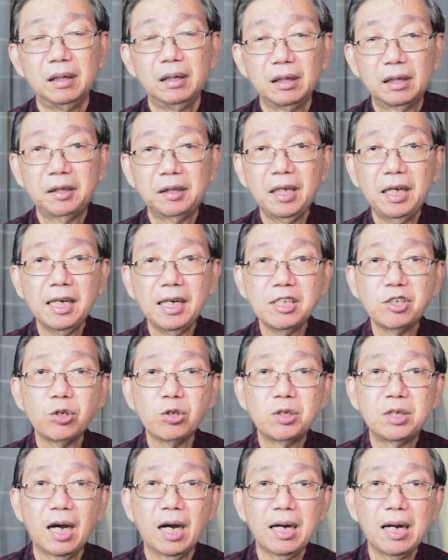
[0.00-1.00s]
Ketika
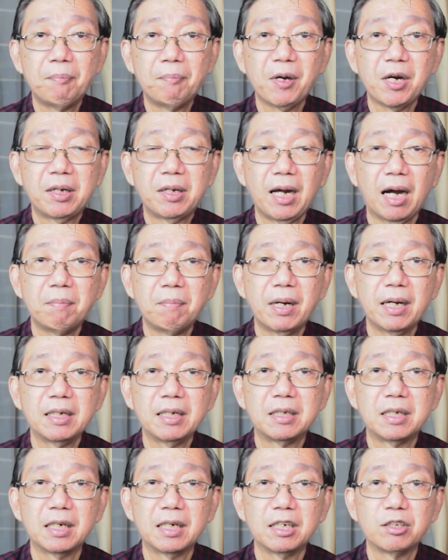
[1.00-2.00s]
saudara
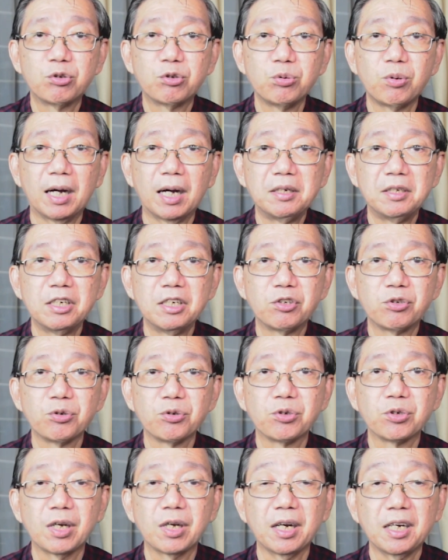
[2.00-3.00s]
berdamai dengan Tuhan
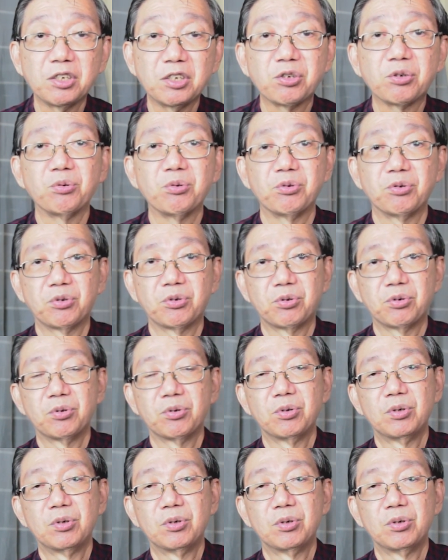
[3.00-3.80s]
Yesus Kristus,